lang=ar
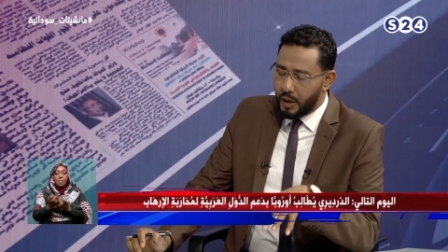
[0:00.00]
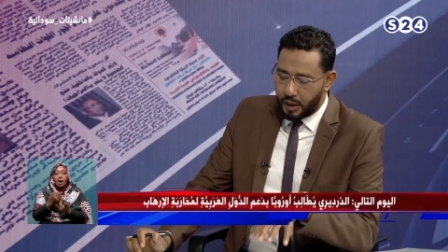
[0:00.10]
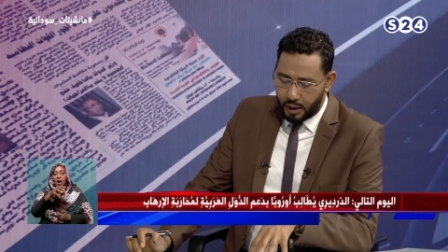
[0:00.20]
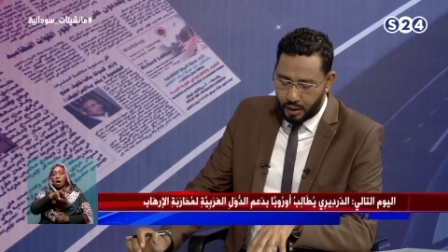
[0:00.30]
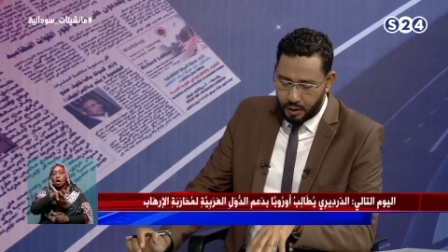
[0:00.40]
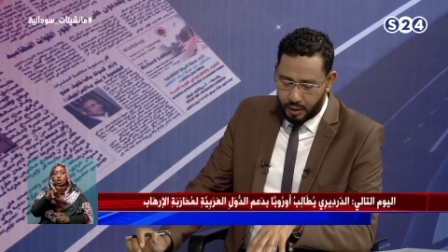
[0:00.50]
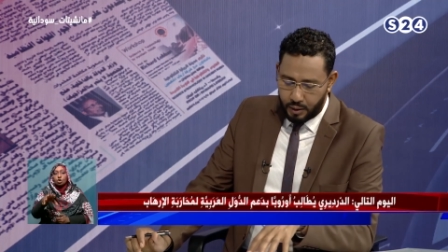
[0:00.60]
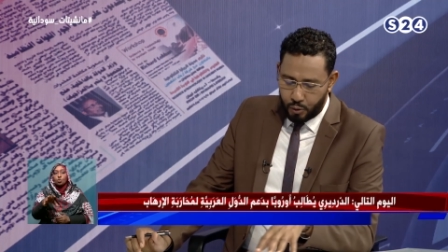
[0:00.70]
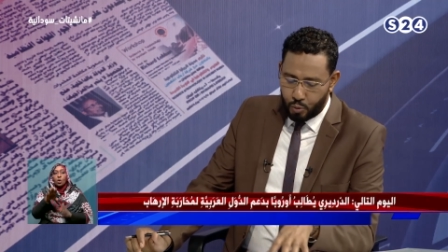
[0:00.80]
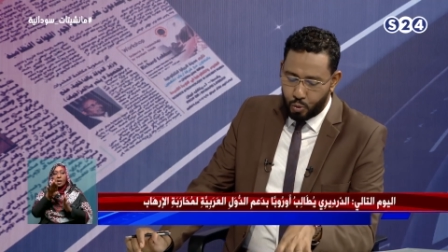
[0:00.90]
آه، آه،
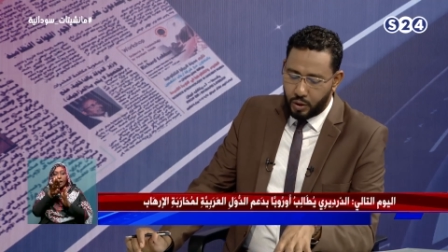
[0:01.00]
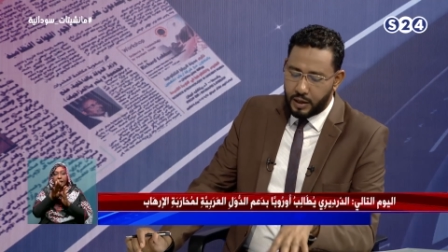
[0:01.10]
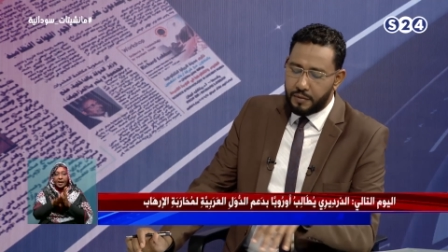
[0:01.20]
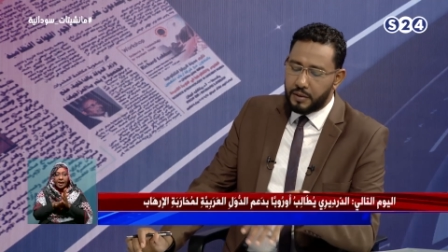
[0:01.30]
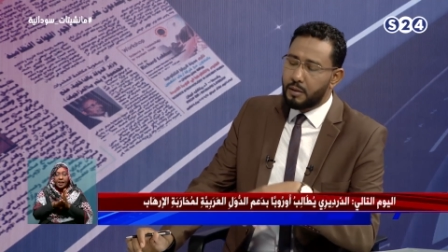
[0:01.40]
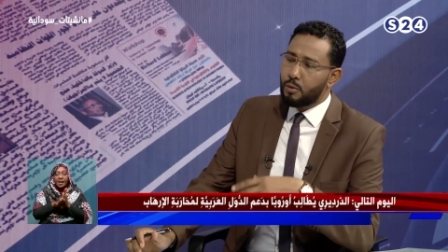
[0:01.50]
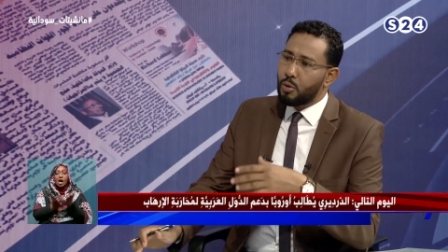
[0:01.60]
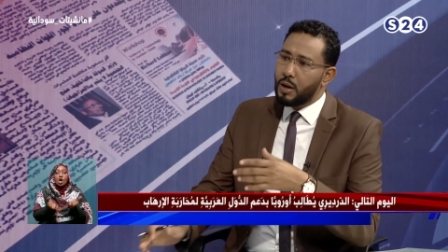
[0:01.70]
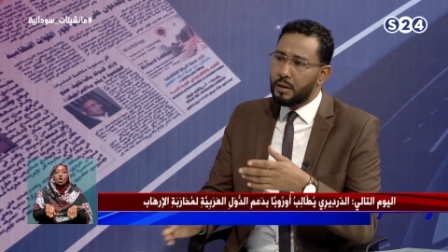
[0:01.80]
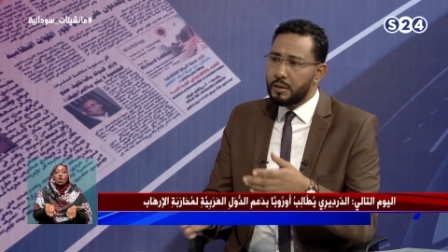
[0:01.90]
نموا كيف تنظر
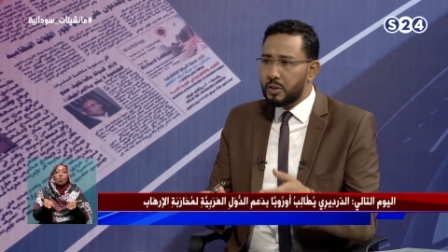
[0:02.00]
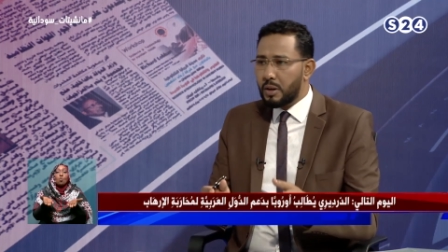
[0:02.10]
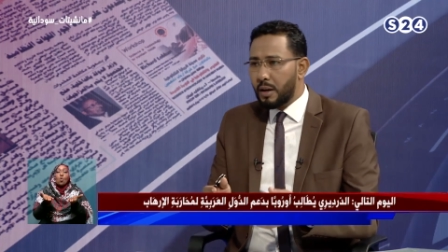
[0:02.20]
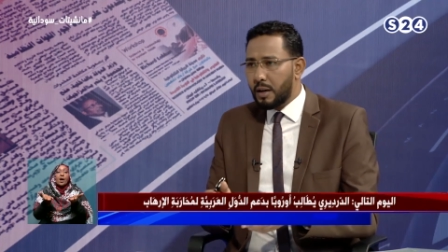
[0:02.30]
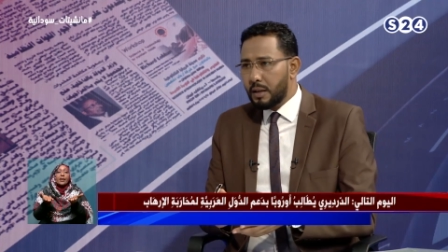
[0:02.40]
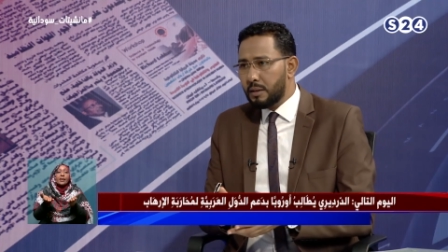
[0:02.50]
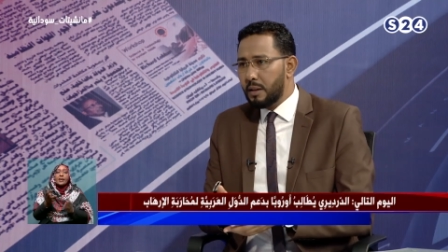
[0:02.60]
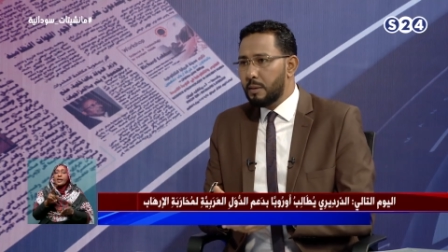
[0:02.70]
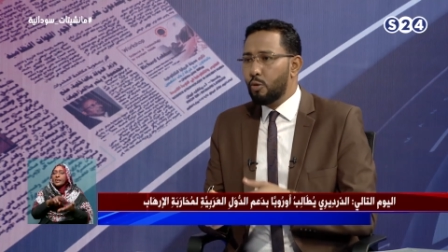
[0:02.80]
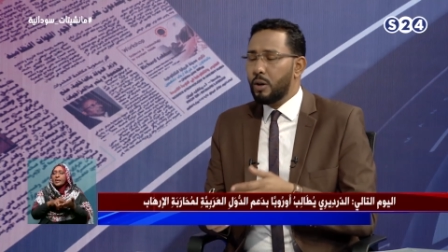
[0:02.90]
لهذه الشراكات
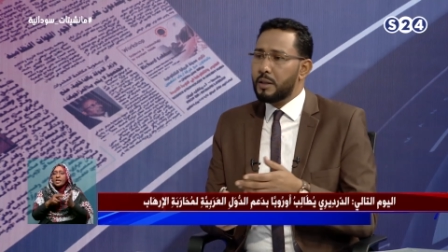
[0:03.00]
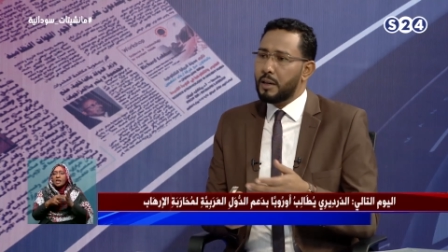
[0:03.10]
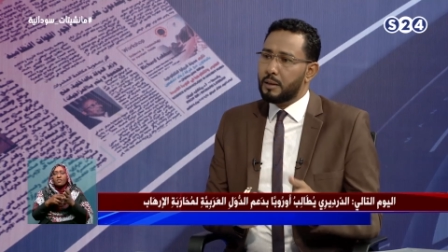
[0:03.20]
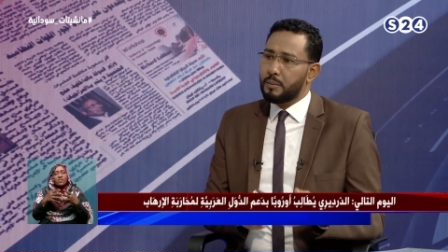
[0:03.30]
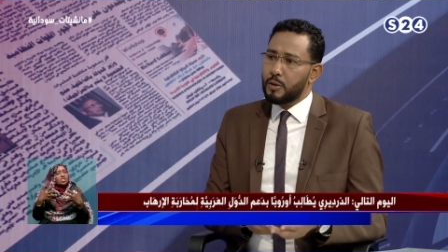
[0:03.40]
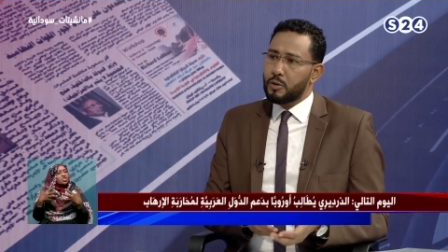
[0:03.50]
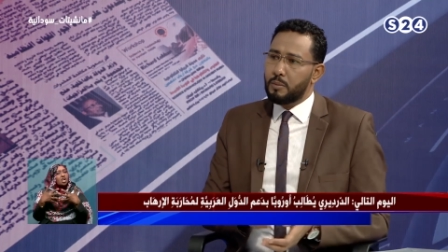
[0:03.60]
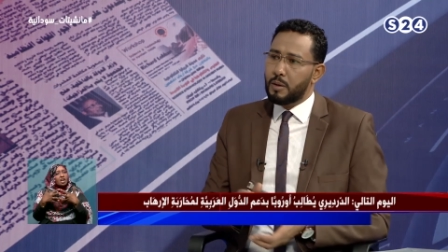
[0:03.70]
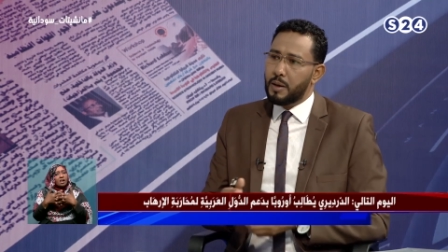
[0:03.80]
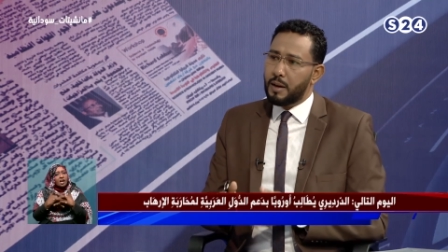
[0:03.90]
لمواجهة ما
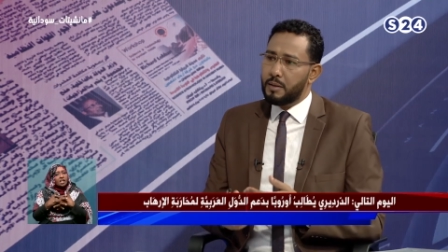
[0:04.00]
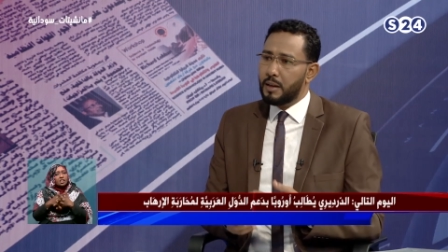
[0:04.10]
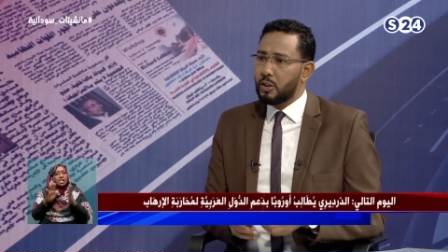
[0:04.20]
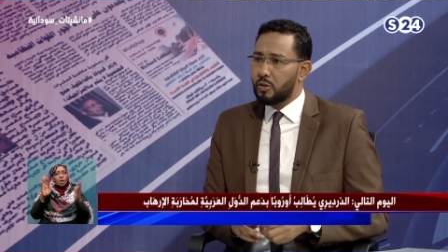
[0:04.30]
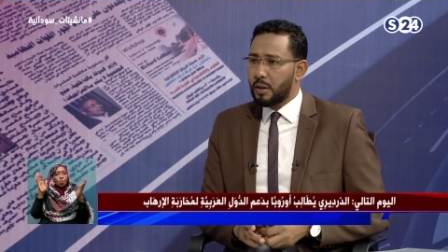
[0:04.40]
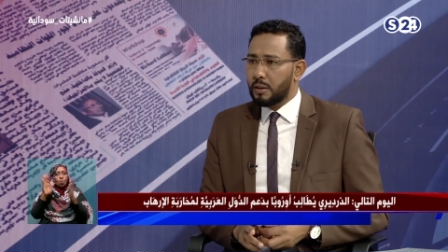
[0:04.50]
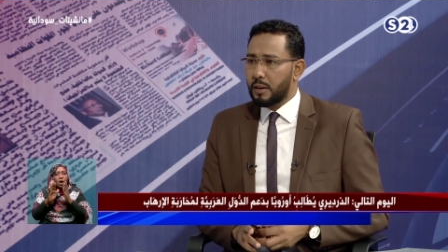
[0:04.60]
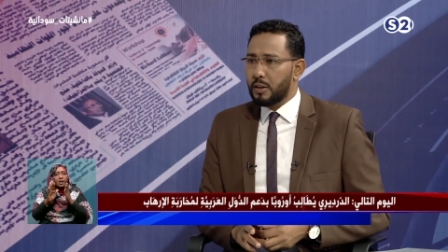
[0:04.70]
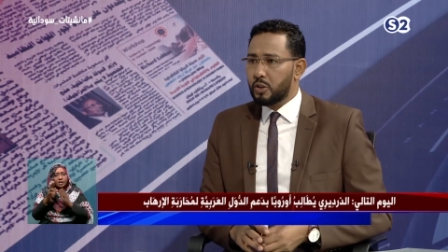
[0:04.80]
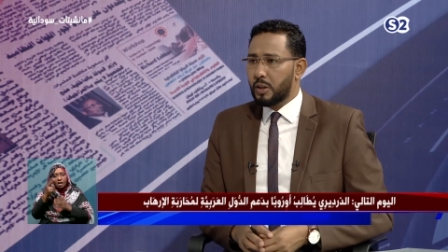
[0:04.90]
يسمى بهذه الهجرات
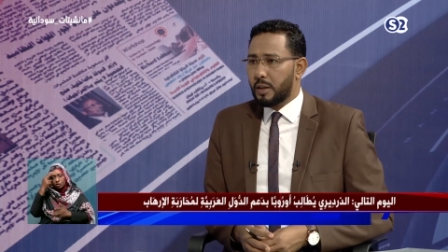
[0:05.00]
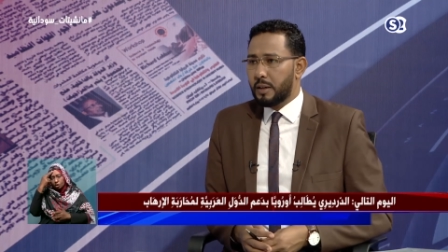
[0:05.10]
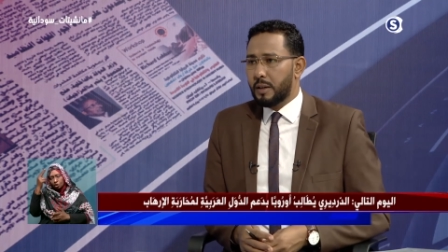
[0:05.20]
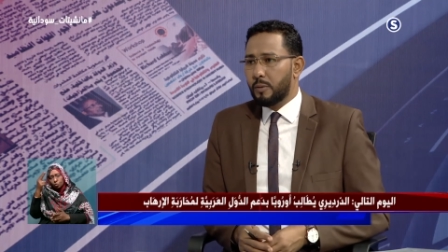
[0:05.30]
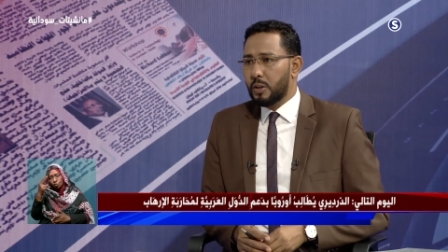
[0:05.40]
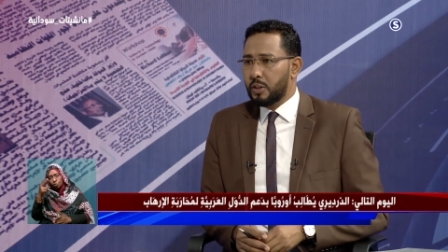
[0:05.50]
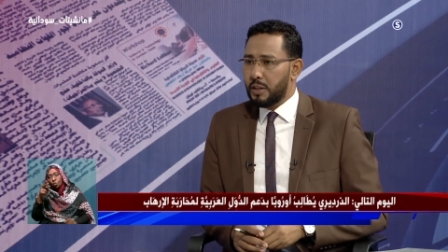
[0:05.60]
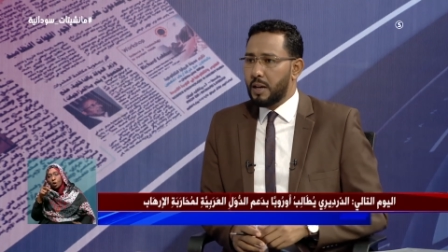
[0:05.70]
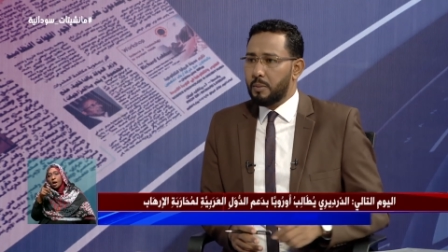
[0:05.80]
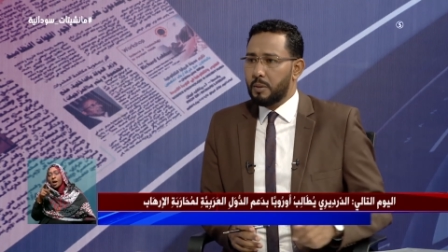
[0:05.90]
غير الشرعية
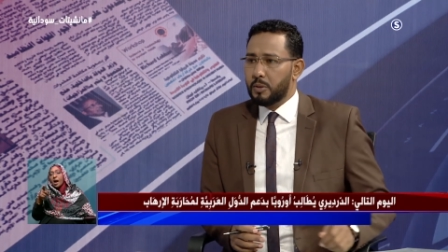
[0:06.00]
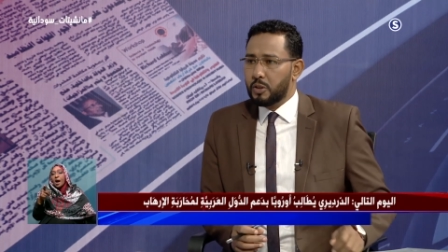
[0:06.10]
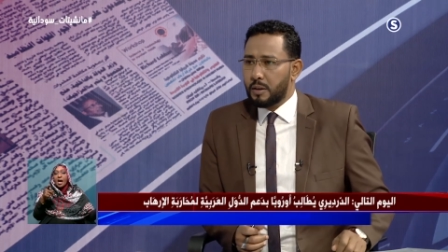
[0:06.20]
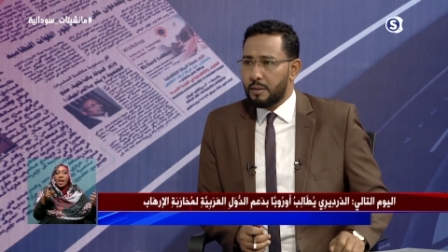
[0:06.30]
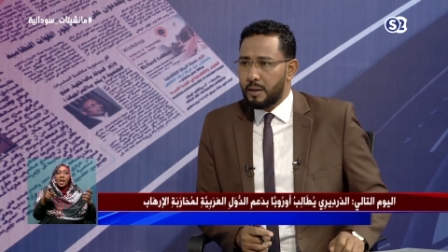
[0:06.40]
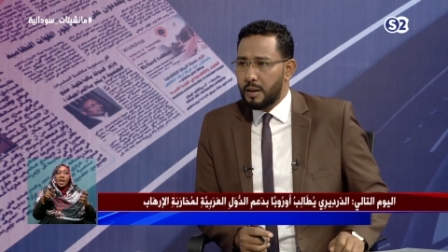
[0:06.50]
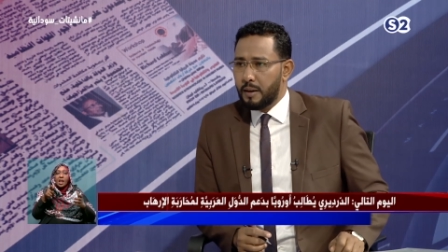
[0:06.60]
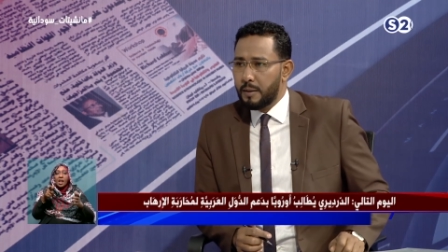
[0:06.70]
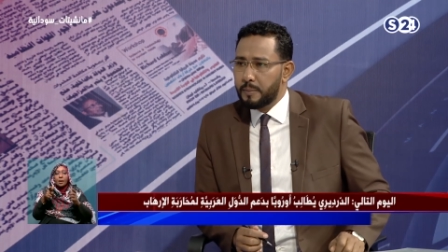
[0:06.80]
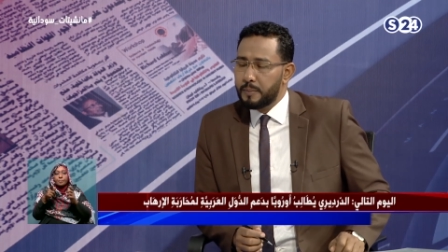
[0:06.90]
والاتجار بالبشر كذلك نعم